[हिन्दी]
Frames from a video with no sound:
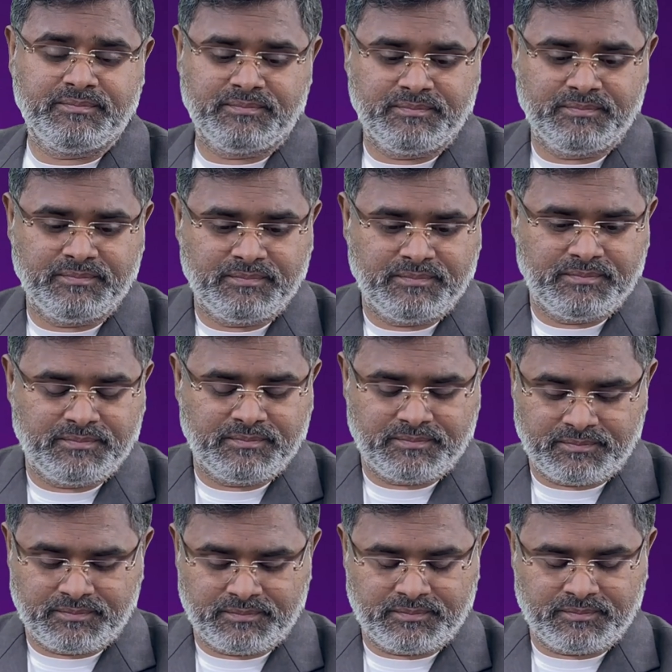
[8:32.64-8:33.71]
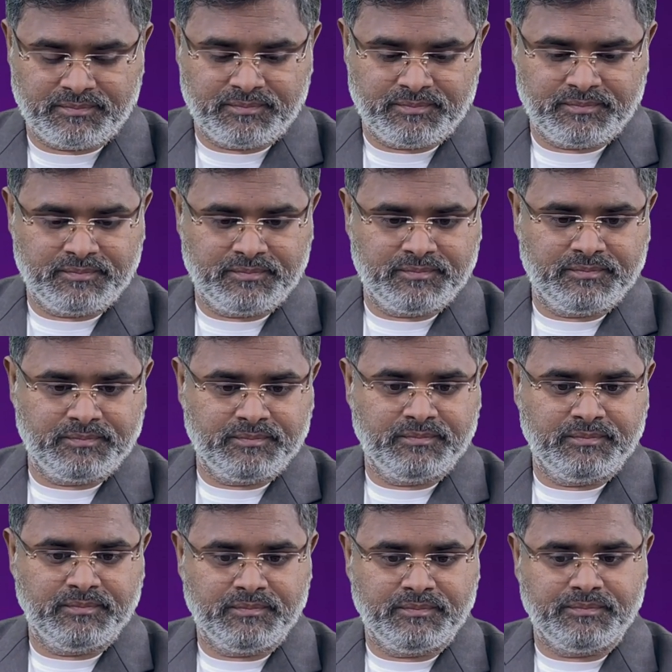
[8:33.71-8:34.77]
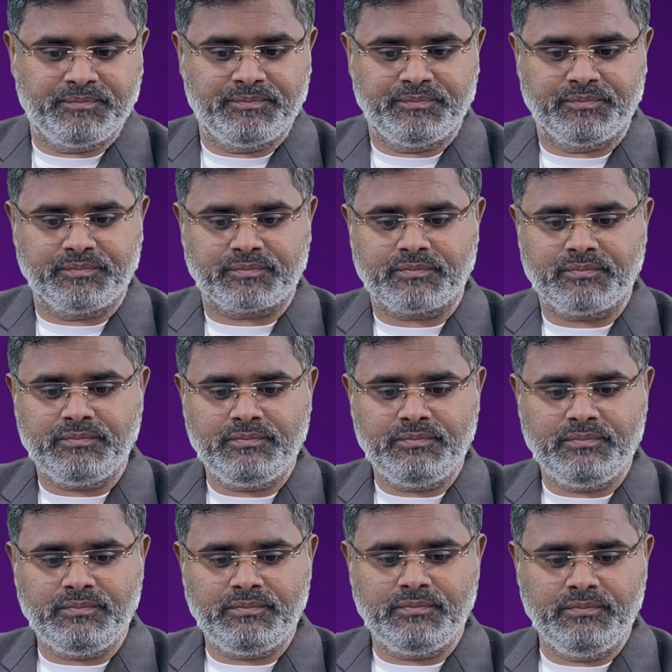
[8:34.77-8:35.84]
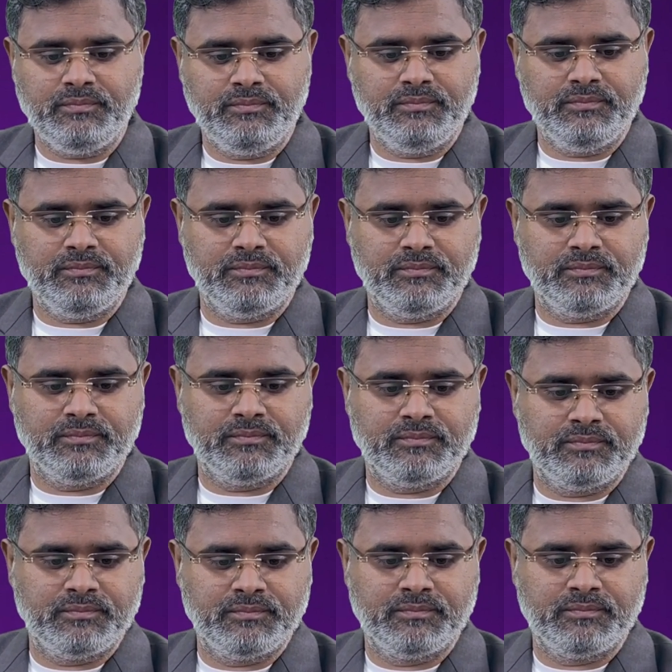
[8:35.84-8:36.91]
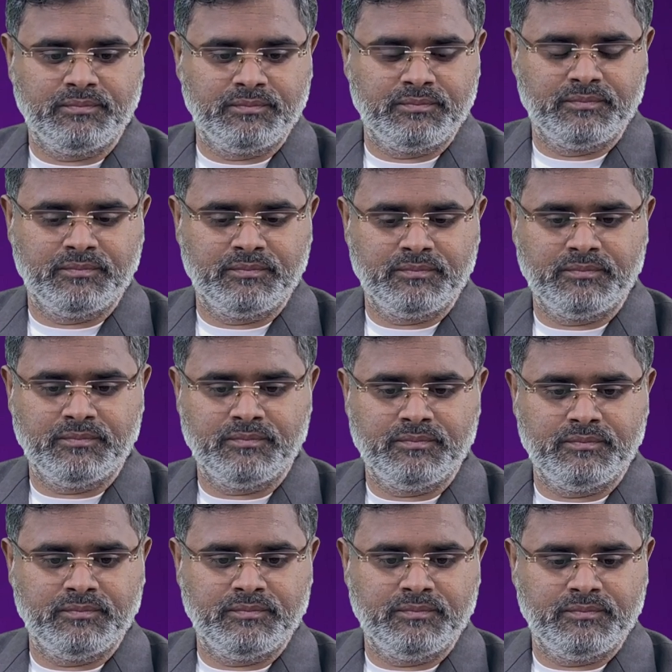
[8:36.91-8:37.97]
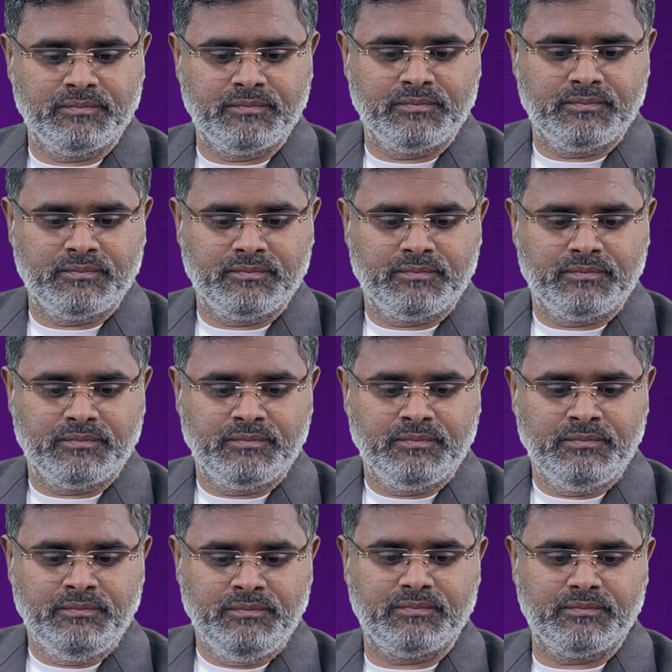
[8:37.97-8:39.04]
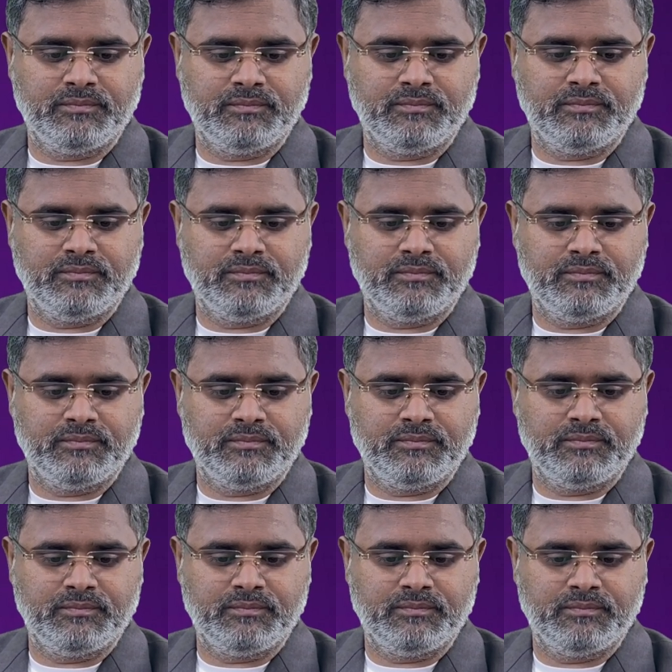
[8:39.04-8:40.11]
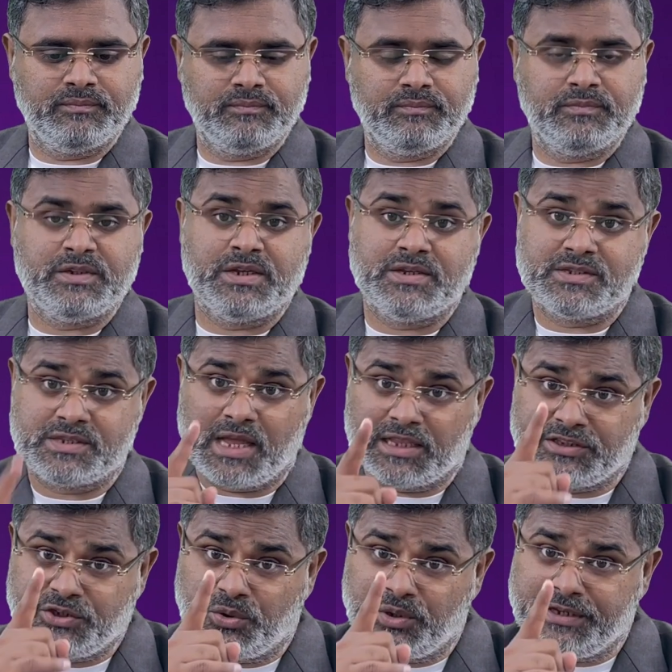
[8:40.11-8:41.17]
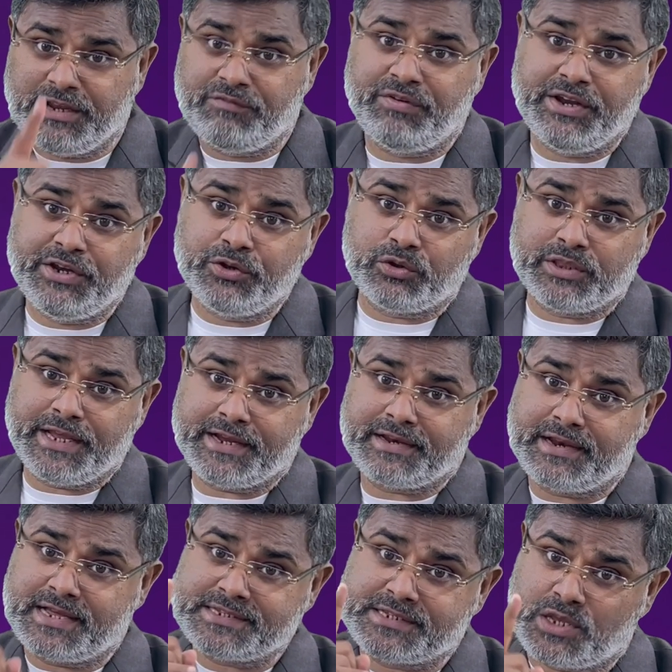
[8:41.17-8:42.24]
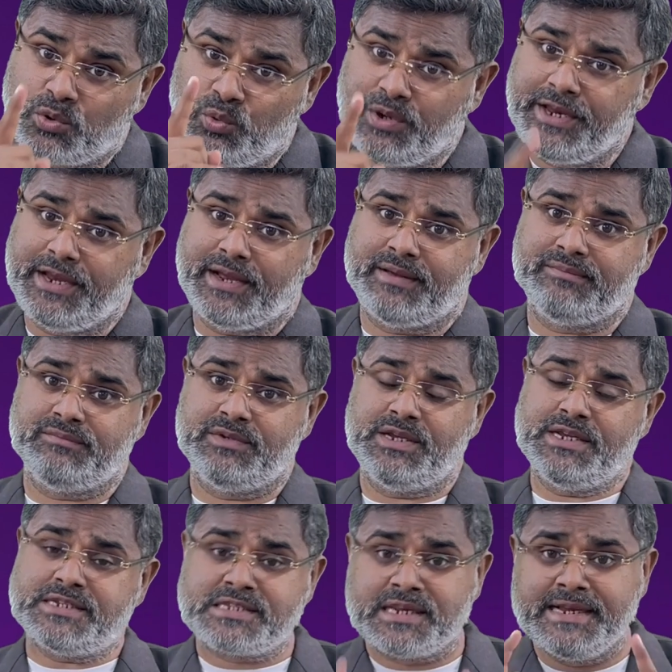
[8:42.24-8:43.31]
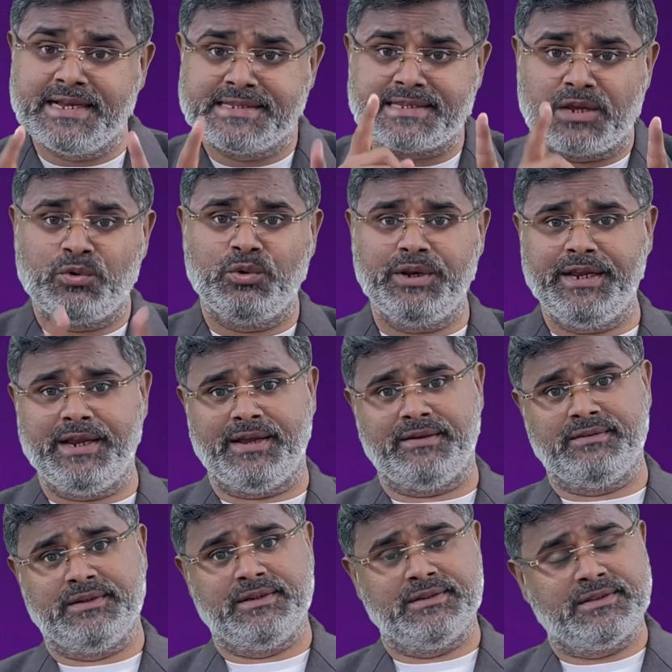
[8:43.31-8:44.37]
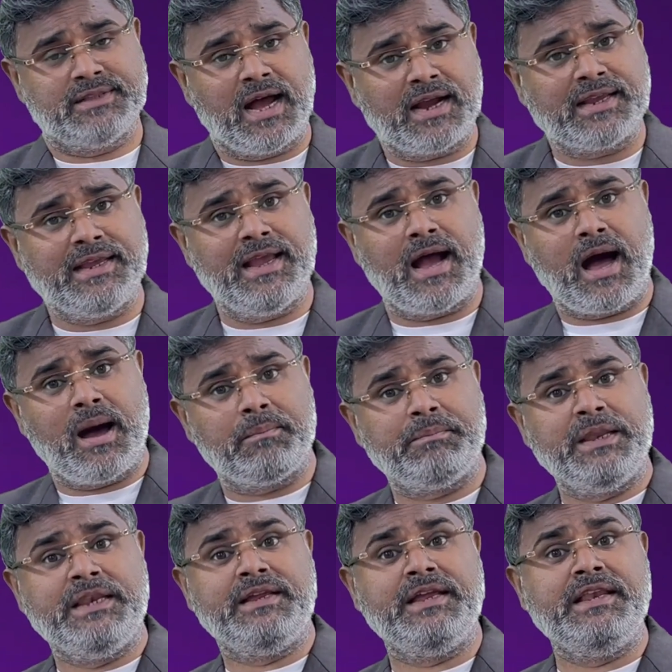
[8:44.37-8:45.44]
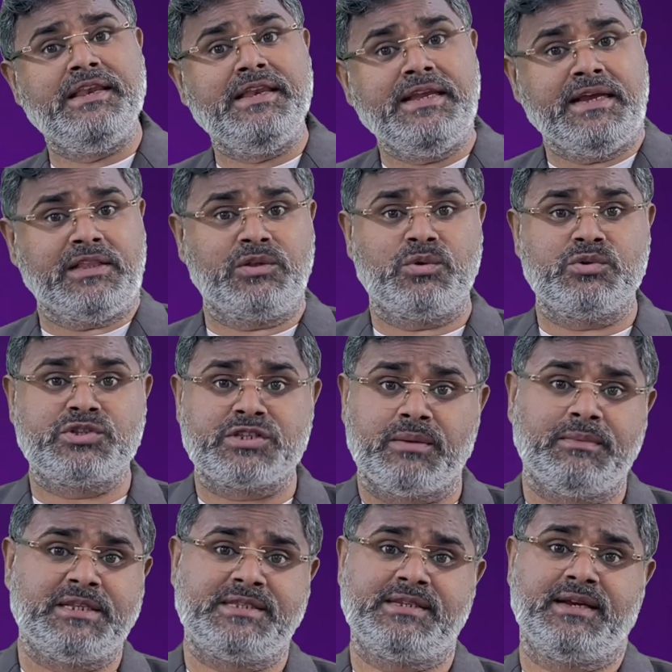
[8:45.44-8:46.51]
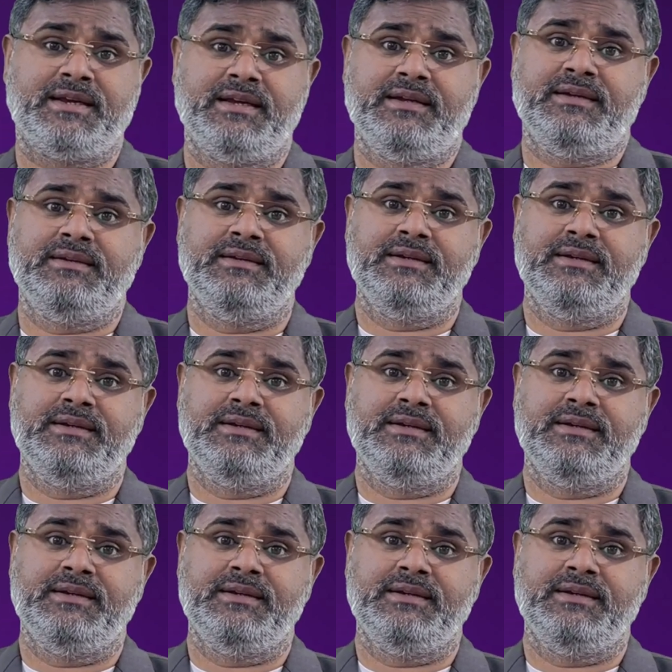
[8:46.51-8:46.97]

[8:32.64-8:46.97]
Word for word: विष्णु महेश को कभी ईश्वर नहीं मानूंगा कभी ईश्वर नहीं मानूंगा और ना ही उनकी पूजा करूंगा ना ही उनकी पूजा करूंगा साथियों ये वीडियो देखना जरूरी है इसलिए जरूरी है ताकि आप इनकी नीयत को समझ सके